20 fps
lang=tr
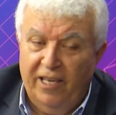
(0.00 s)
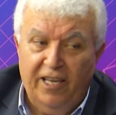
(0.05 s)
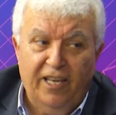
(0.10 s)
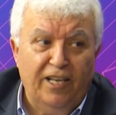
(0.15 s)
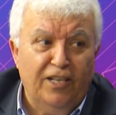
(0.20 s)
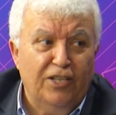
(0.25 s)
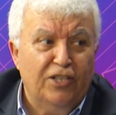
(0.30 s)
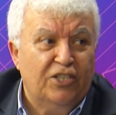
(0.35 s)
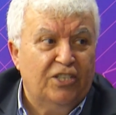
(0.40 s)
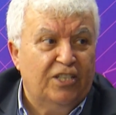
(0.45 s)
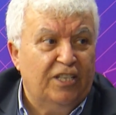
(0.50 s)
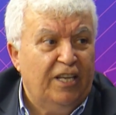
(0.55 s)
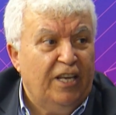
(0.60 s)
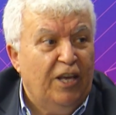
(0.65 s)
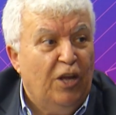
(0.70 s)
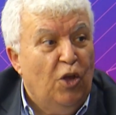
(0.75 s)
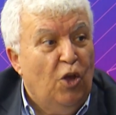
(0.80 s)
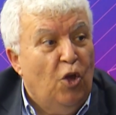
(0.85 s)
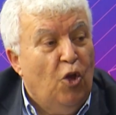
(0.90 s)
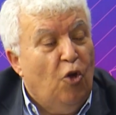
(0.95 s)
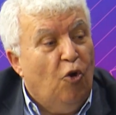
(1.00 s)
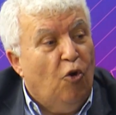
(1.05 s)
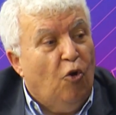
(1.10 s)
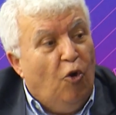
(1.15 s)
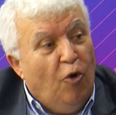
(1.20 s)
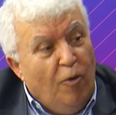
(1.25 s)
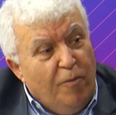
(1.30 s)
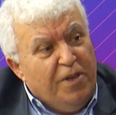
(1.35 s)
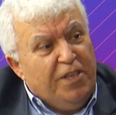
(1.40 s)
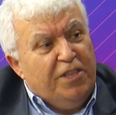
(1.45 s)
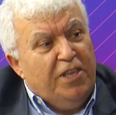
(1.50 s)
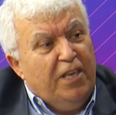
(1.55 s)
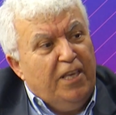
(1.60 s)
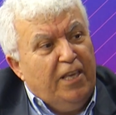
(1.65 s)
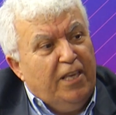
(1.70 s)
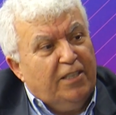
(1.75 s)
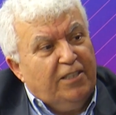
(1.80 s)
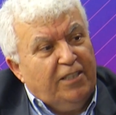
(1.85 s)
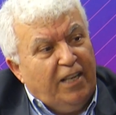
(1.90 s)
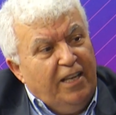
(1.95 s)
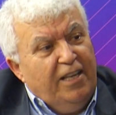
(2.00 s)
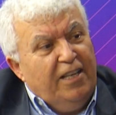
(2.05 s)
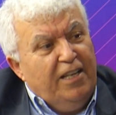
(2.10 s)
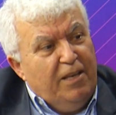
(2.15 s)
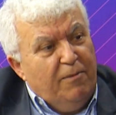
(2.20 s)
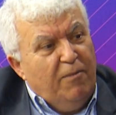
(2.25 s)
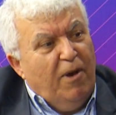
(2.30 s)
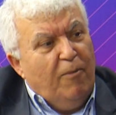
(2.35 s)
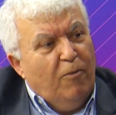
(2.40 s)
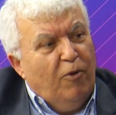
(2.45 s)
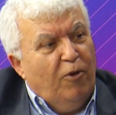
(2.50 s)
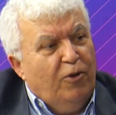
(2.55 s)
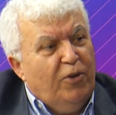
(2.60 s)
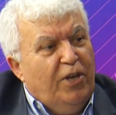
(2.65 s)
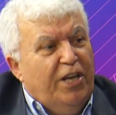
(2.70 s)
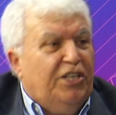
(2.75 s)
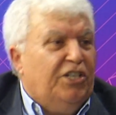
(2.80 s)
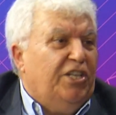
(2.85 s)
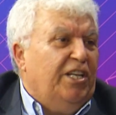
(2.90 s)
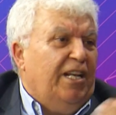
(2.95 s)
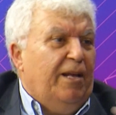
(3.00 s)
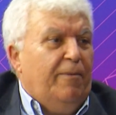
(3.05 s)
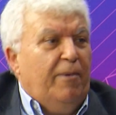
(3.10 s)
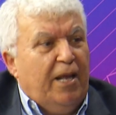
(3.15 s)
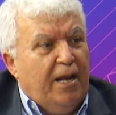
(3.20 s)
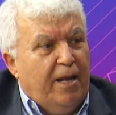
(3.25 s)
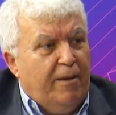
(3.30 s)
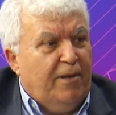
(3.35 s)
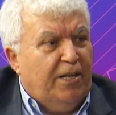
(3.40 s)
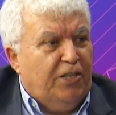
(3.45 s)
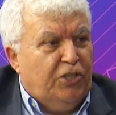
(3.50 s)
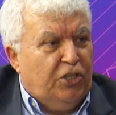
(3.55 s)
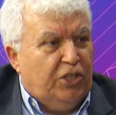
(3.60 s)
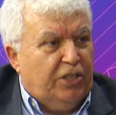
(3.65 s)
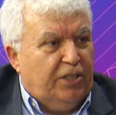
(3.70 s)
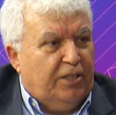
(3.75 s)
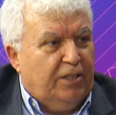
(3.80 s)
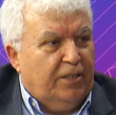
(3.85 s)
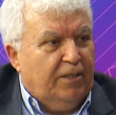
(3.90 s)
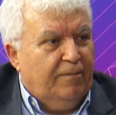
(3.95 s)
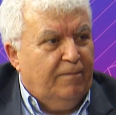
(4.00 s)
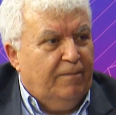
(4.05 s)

İkincisi o mitinge Sayın İmamoğlu eşiyle beraber çıktı.